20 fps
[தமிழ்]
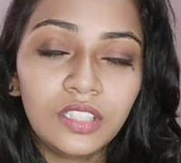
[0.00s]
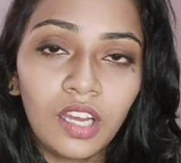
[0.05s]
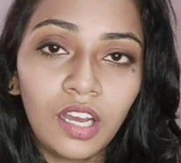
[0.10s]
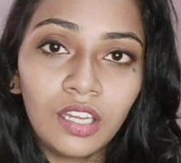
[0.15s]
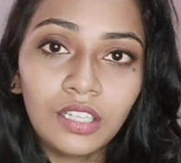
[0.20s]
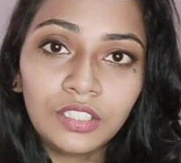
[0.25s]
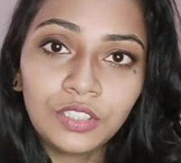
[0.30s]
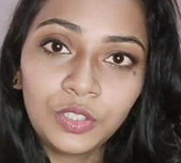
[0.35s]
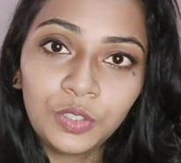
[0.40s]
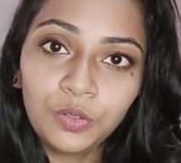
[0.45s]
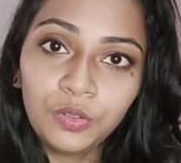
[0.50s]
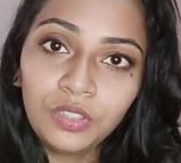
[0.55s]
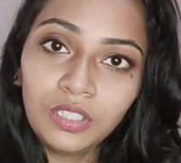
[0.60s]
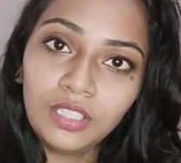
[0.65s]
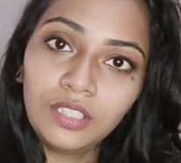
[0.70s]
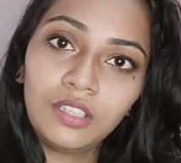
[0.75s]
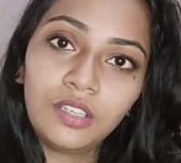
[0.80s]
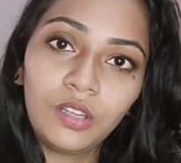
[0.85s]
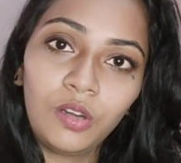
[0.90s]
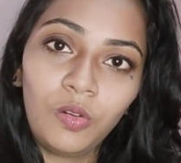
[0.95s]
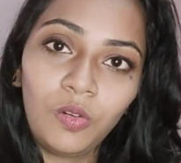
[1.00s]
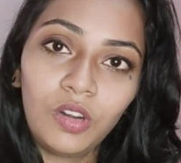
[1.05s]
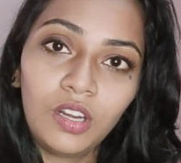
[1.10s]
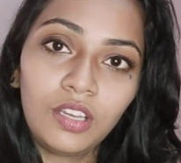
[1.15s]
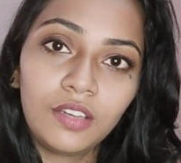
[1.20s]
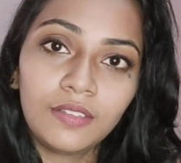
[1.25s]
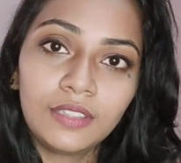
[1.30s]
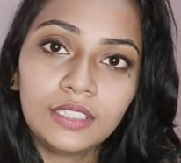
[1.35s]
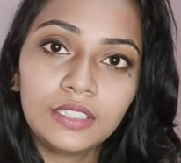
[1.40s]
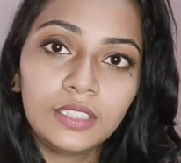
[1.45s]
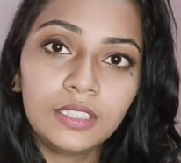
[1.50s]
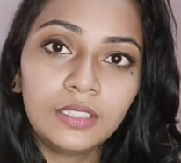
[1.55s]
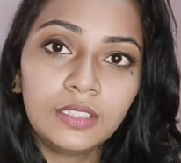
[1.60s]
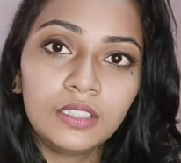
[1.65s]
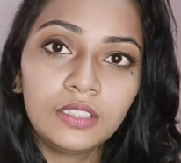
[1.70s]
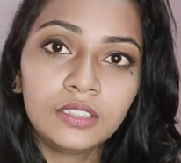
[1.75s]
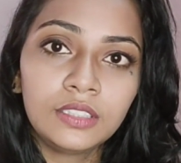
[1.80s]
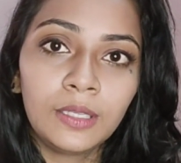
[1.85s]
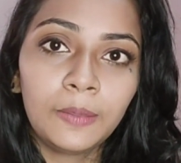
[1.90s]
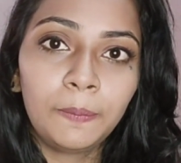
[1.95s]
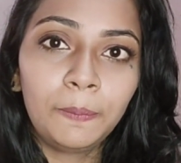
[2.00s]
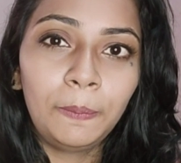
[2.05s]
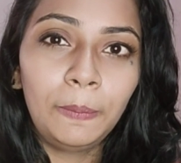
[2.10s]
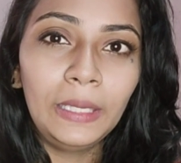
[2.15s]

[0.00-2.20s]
டார்க் டோன் இருக்கிறவங்களுக்கு வந்து இந்த